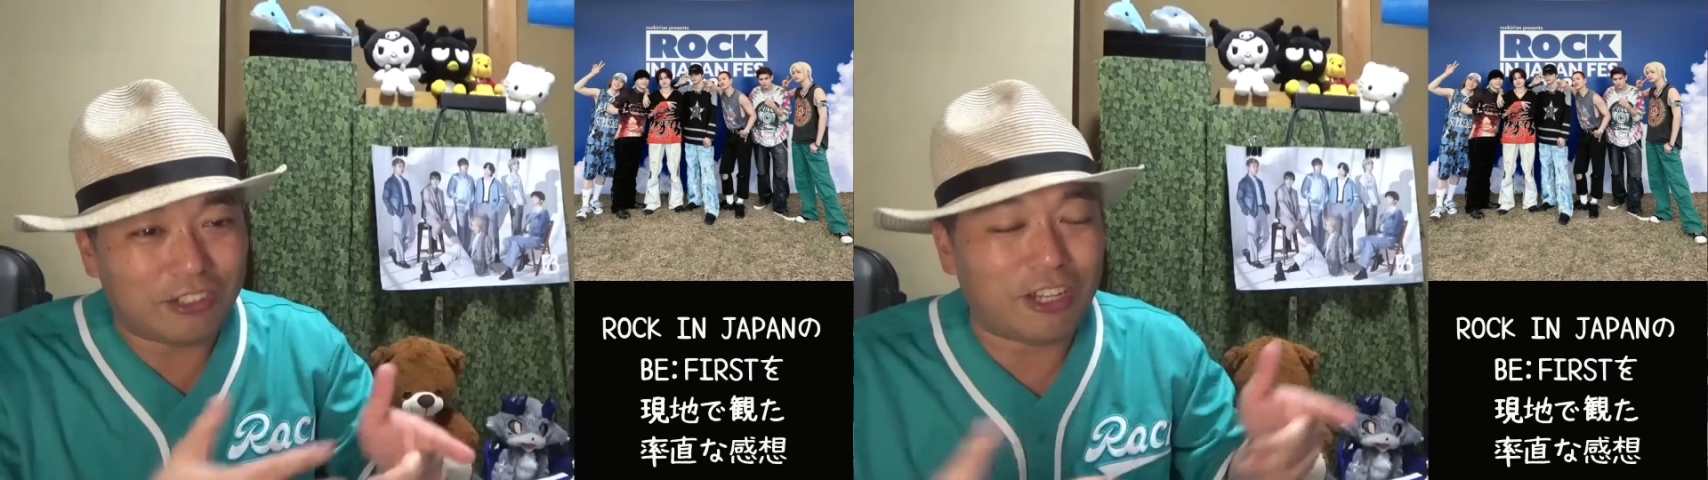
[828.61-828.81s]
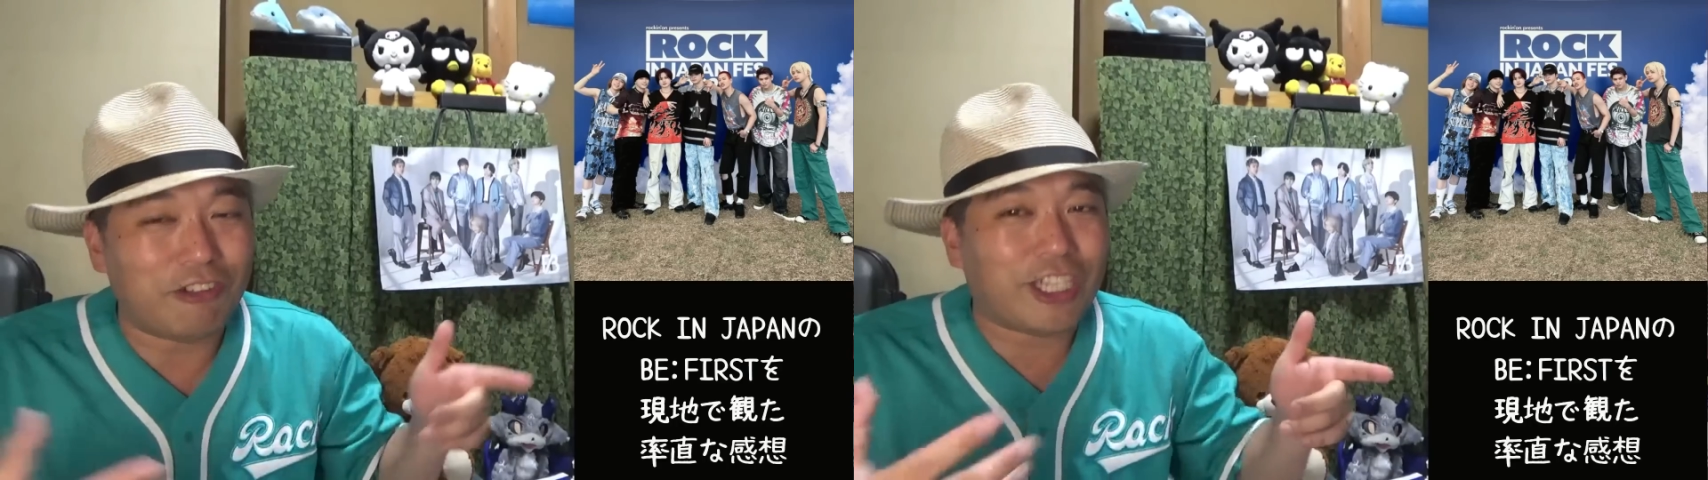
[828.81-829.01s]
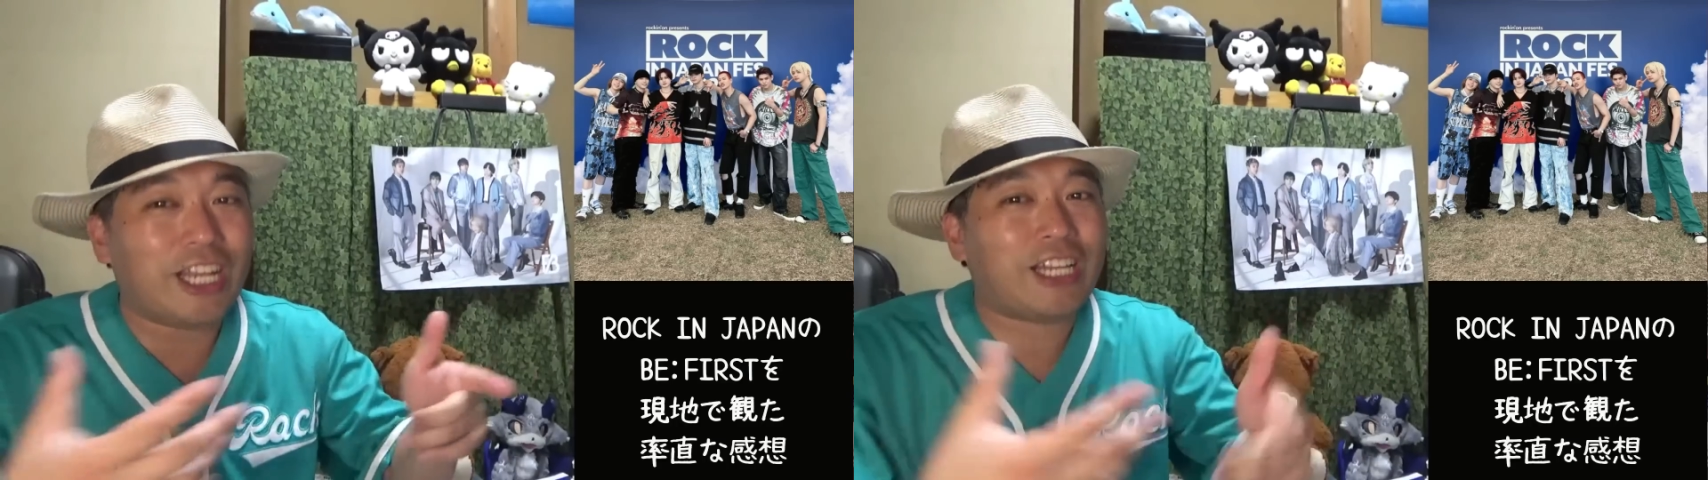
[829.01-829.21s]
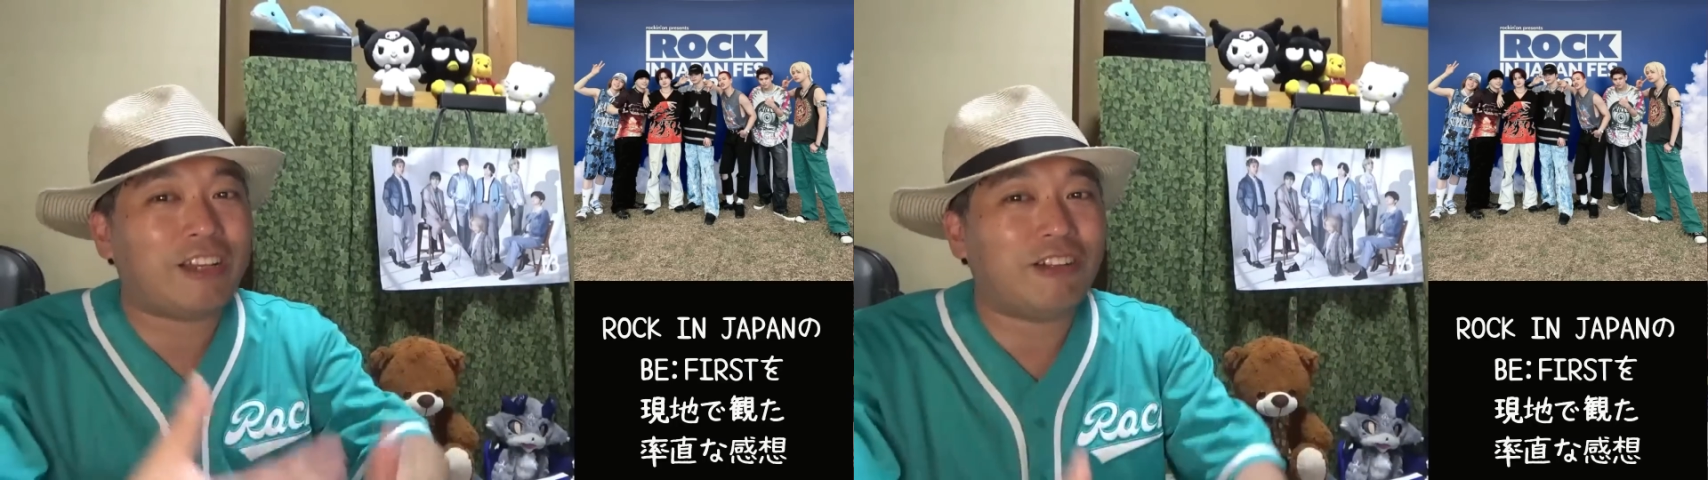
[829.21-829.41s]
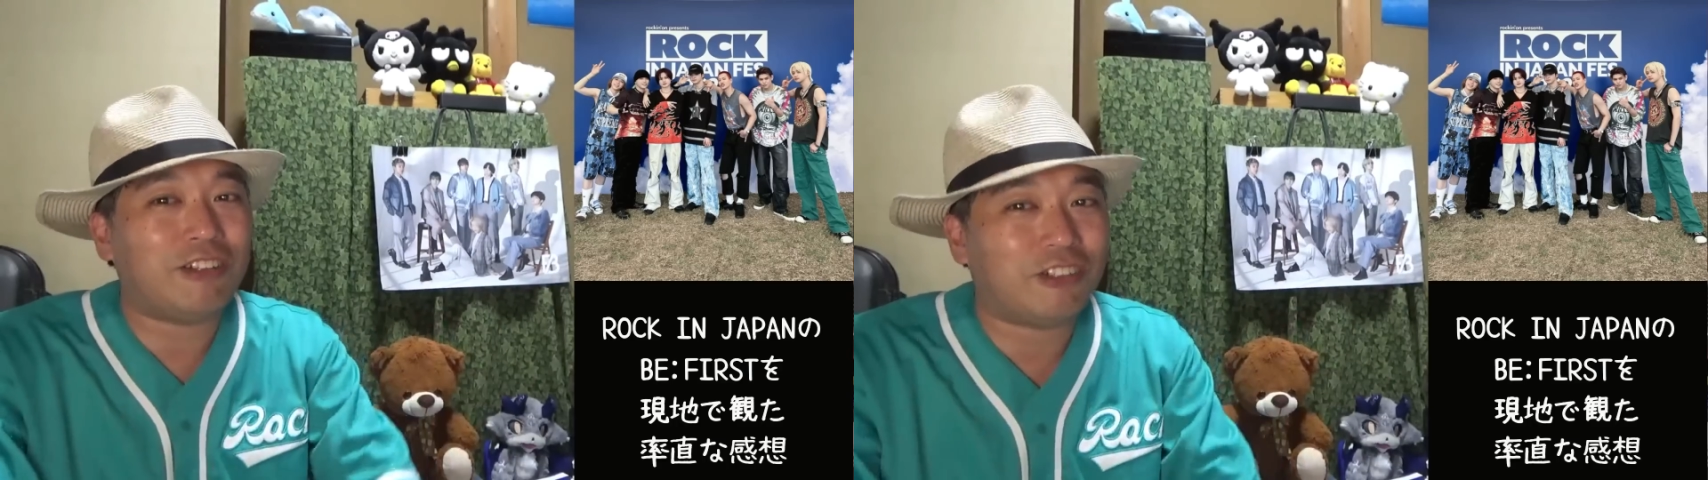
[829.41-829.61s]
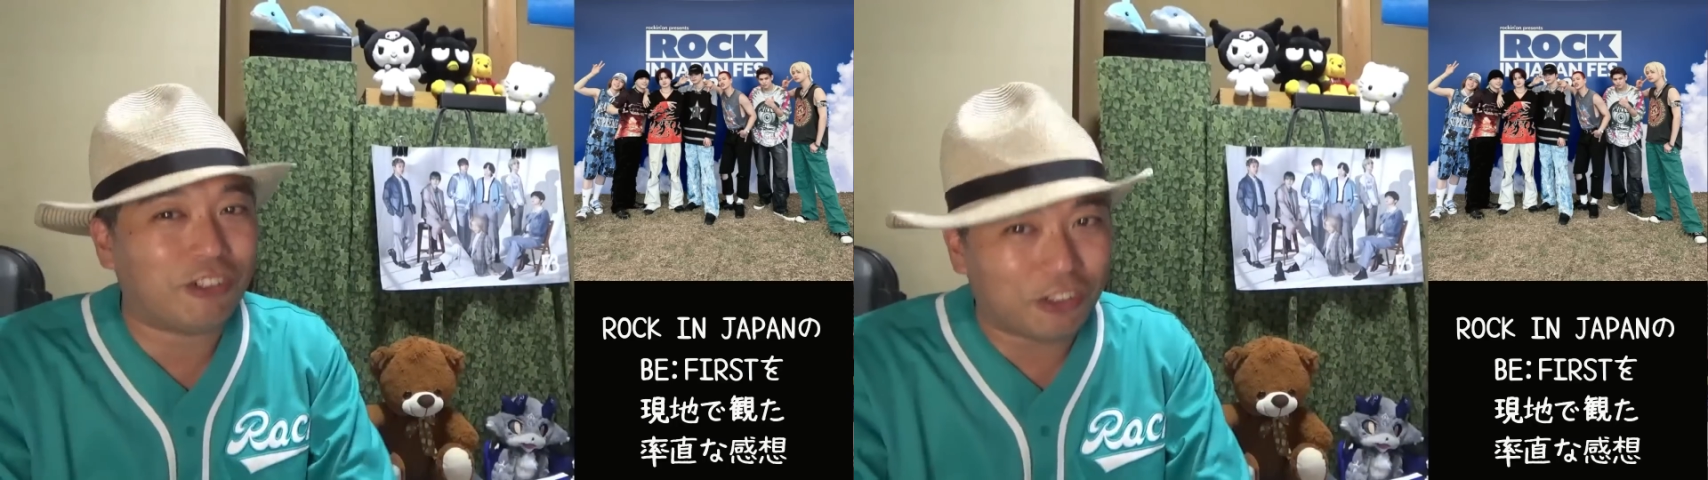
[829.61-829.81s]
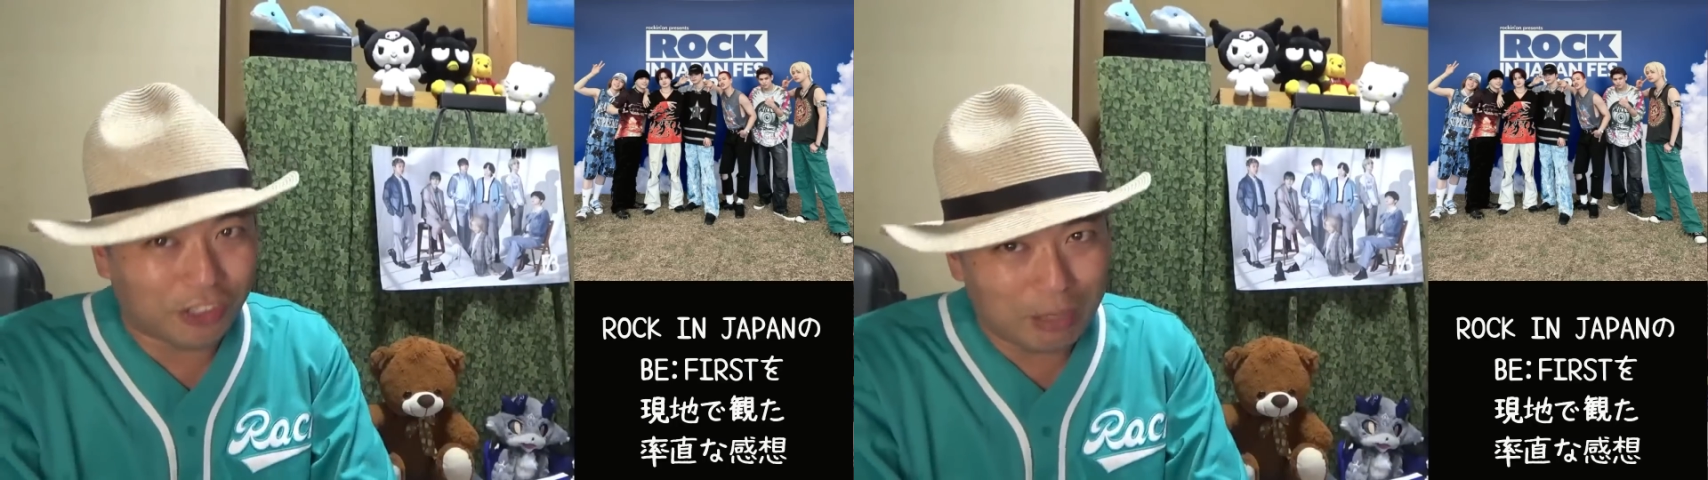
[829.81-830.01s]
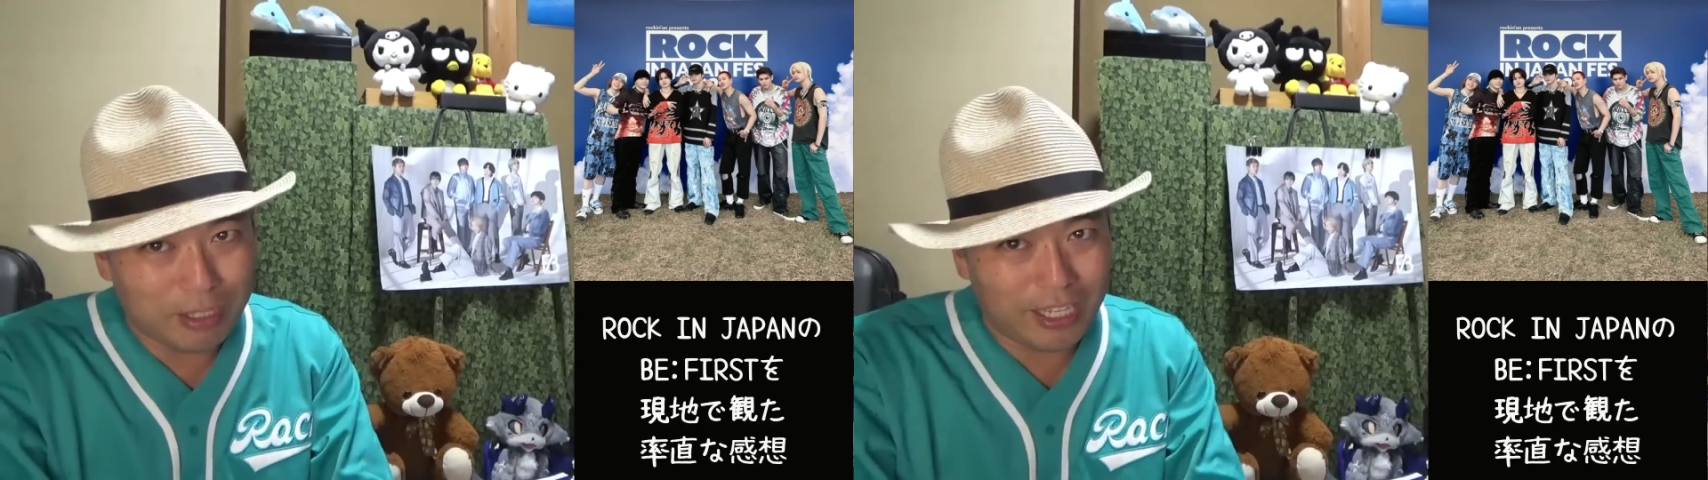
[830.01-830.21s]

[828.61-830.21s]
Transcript: それ受け入れてるとことか見